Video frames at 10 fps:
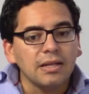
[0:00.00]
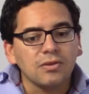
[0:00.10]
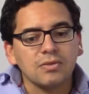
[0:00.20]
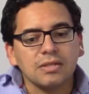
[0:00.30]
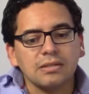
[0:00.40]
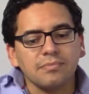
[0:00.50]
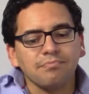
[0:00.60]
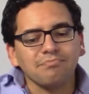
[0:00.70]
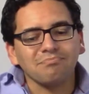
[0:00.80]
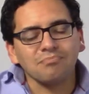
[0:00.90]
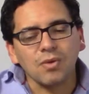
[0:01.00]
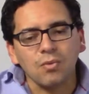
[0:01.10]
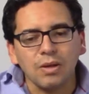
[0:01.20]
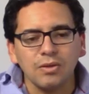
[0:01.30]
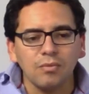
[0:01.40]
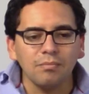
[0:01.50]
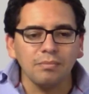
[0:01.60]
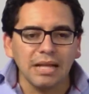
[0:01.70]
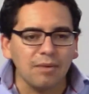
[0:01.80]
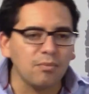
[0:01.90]
Entonces, mm, cuando
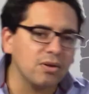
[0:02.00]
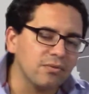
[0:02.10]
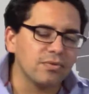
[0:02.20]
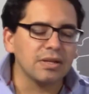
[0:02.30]
miramos,